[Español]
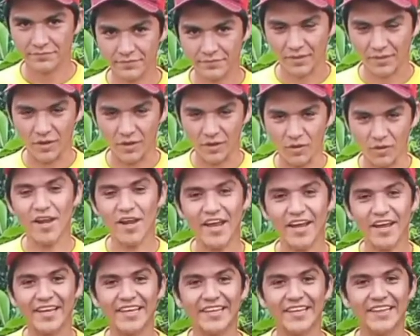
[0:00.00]
Hola, ¿qué
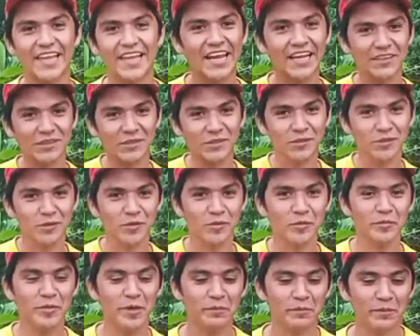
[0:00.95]
tal a todos? Bienvenidos una